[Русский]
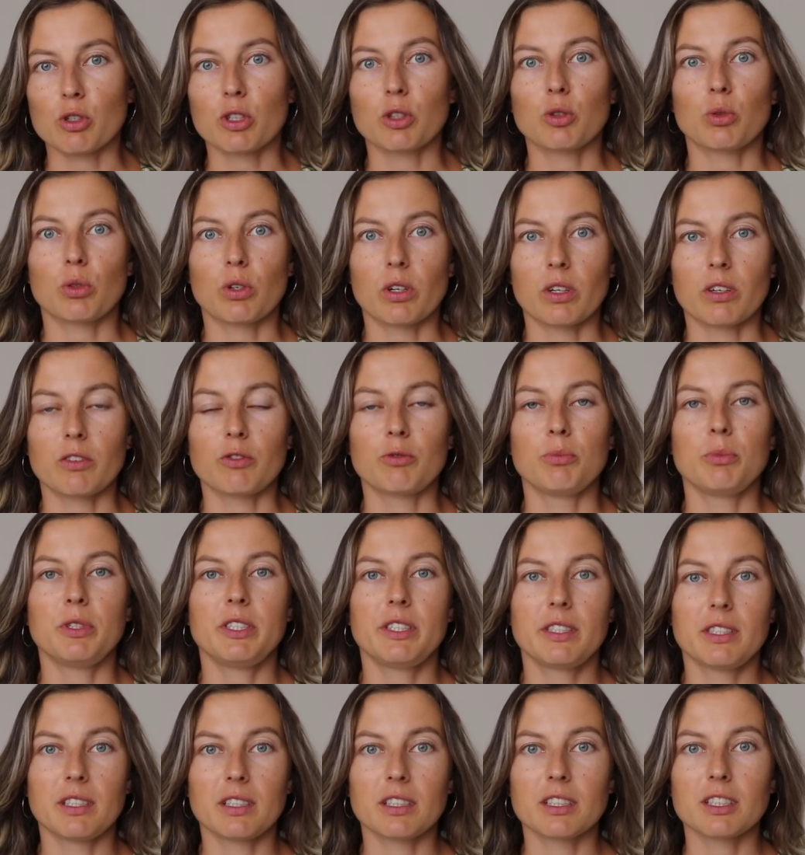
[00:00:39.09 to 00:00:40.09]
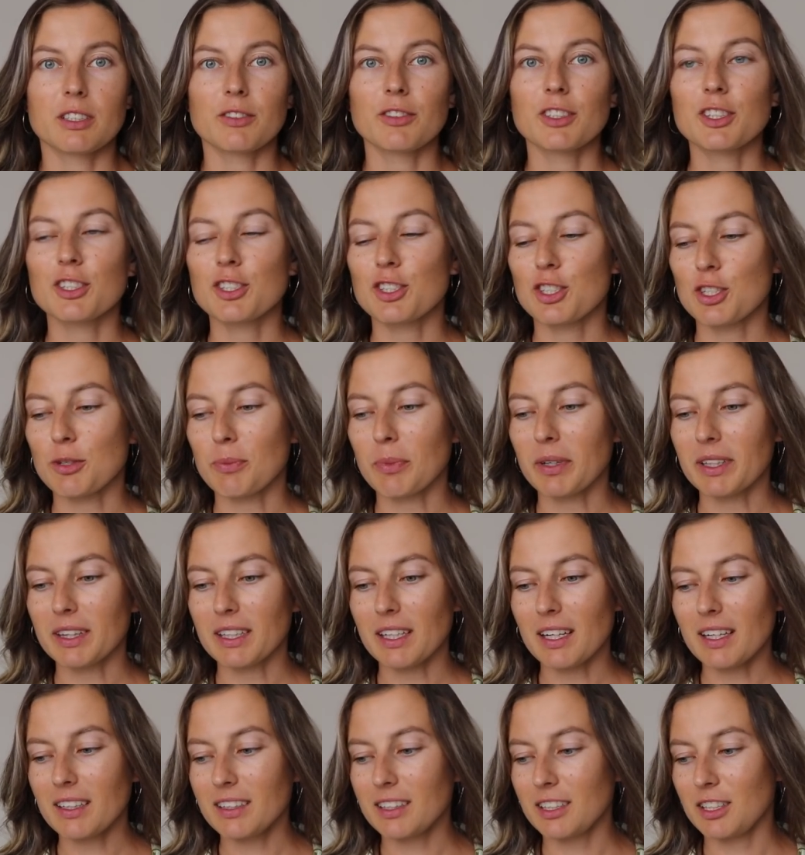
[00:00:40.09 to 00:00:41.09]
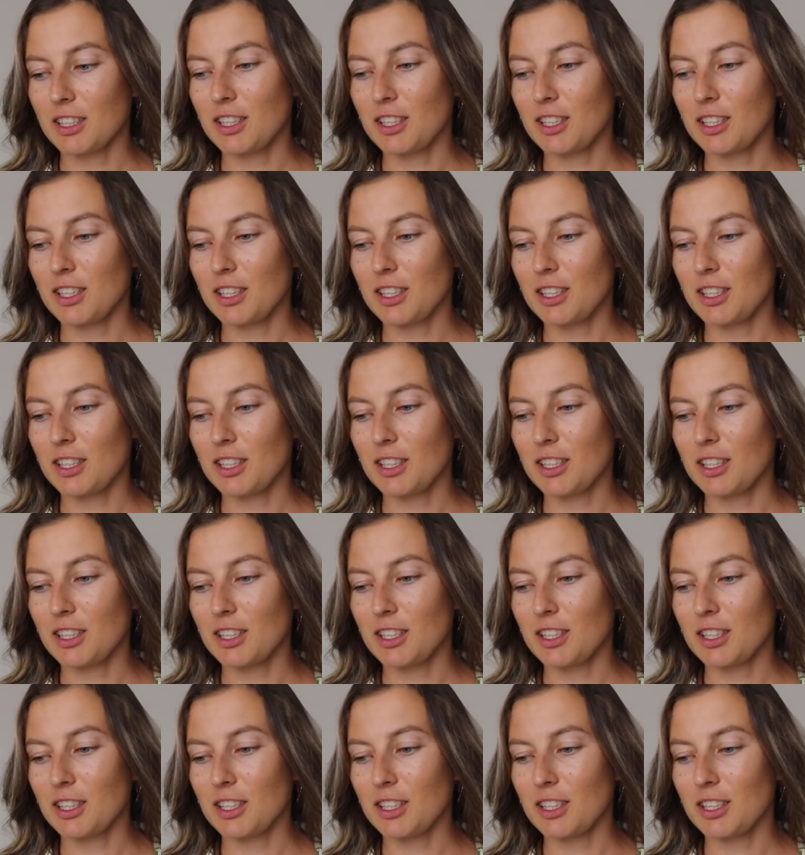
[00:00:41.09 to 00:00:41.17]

которая вместилась в этот чемодан,